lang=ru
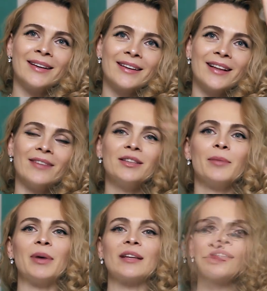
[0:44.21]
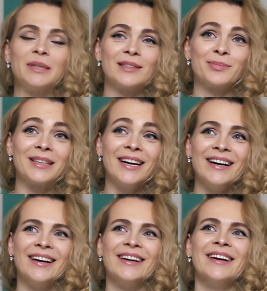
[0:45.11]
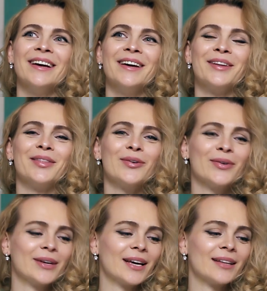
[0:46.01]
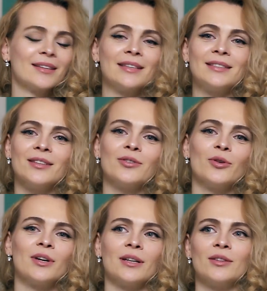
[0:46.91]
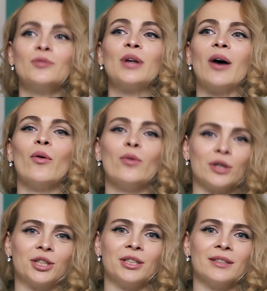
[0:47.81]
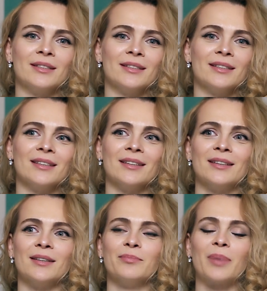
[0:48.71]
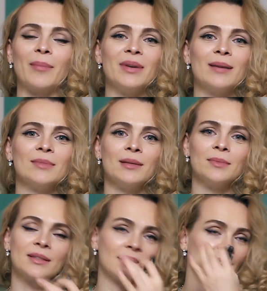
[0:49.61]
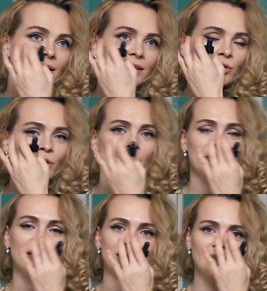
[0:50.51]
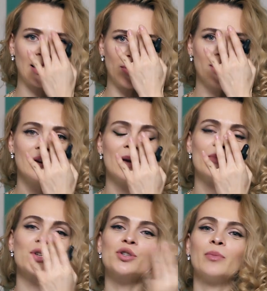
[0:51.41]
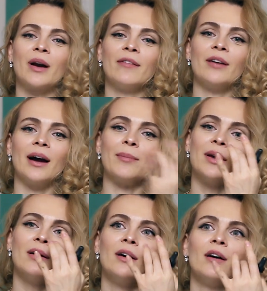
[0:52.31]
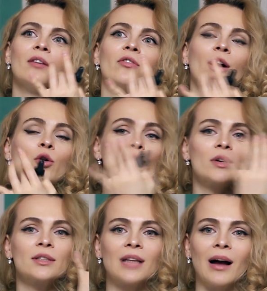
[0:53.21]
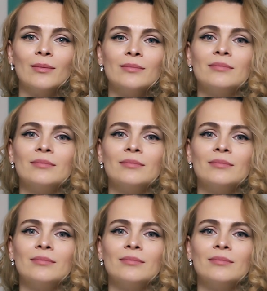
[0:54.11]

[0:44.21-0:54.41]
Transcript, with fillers: от головы до пят, в принципе, да. Но я наносила только ну, на очень э, проблемные места. Это зона под глазами, между бровями, вокруг рта.